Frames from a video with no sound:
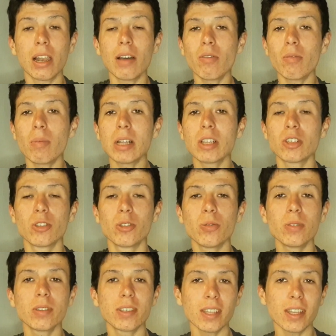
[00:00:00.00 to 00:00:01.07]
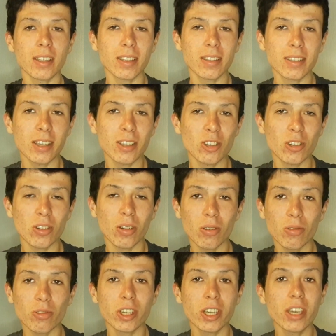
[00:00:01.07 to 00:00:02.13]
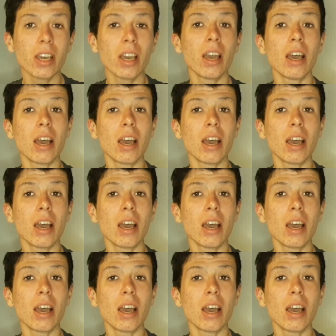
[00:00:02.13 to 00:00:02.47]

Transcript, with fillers: l'avant-match de Saint-Étienne-Angers,